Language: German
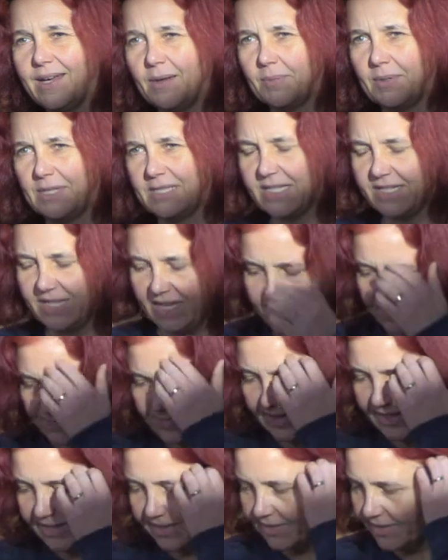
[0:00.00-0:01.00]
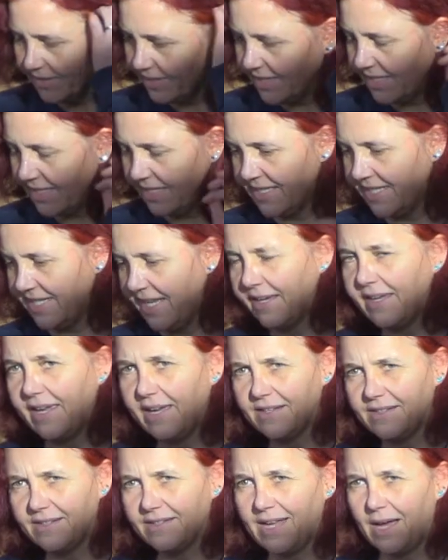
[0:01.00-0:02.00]
Herr Präsident, meine äh, sehr
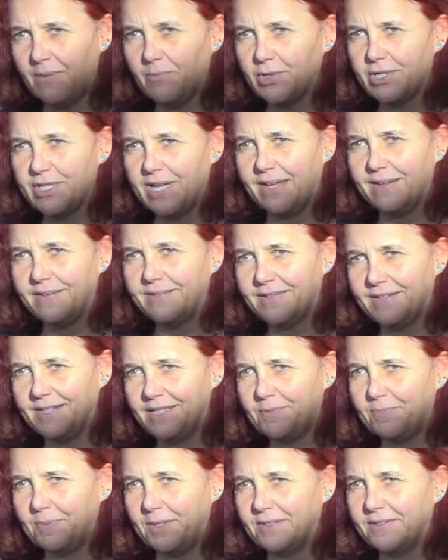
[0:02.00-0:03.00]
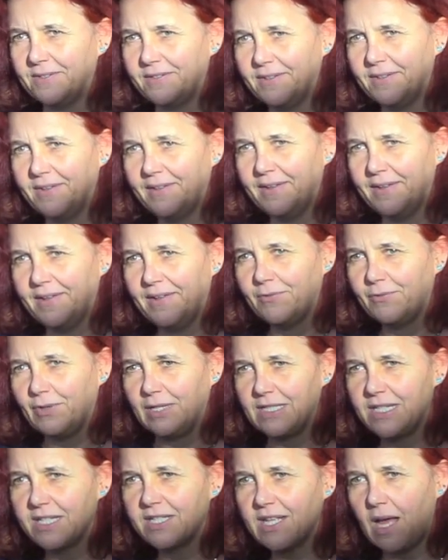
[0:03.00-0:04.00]
geehrten Damen und Herren, ich bin
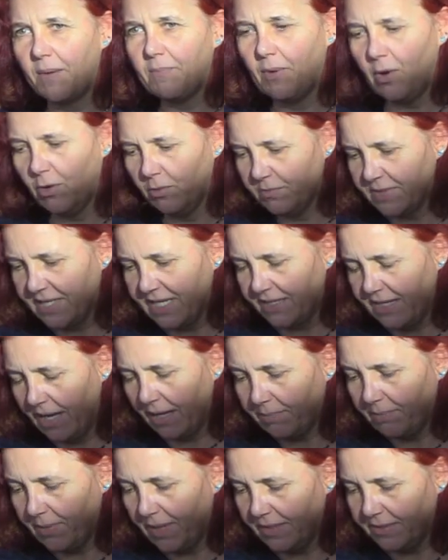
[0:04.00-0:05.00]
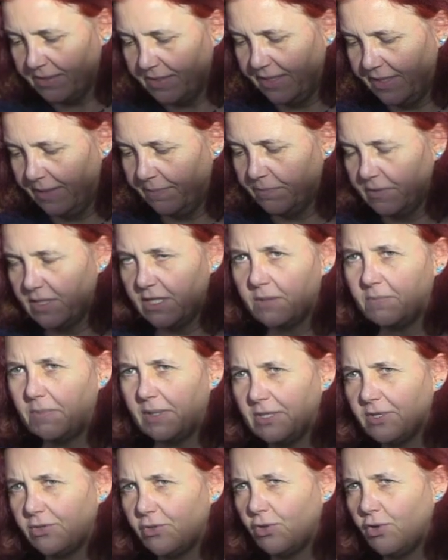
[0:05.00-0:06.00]
Franziska Baum sehr dankbar, die eben die
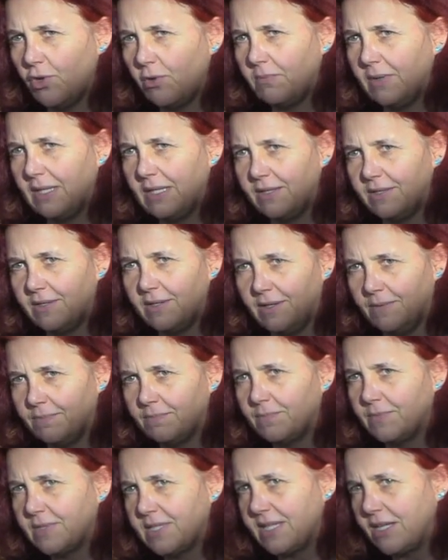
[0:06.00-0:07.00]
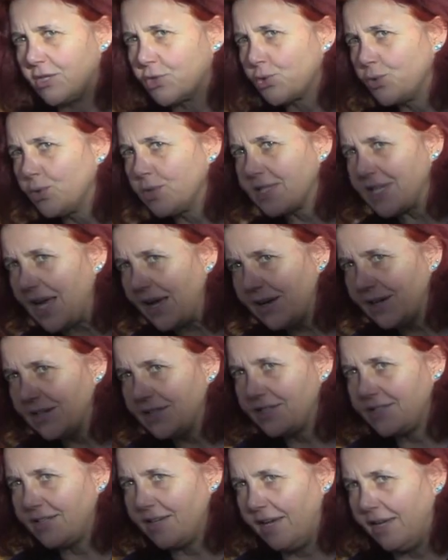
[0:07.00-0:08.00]
Debatte doch noch mal ähm, sehr schön
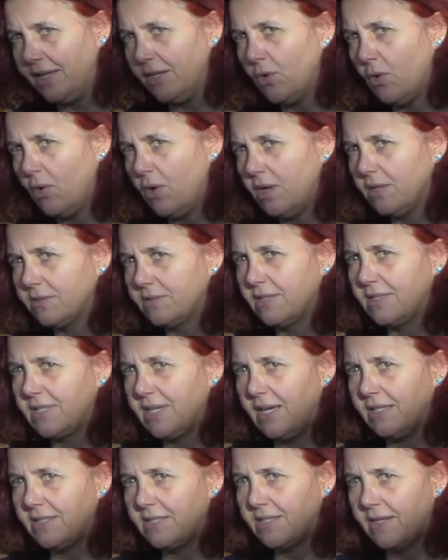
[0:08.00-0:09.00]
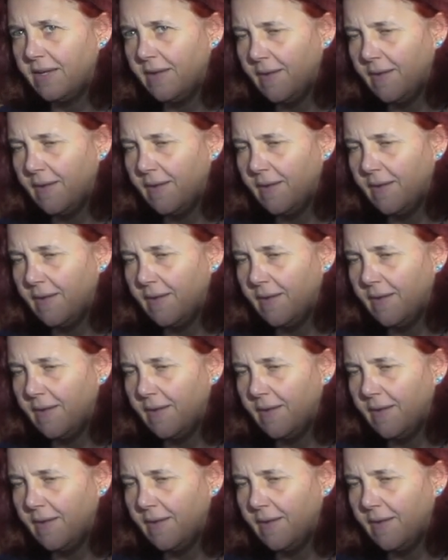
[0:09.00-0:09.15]
sachlich eingeordnet hat.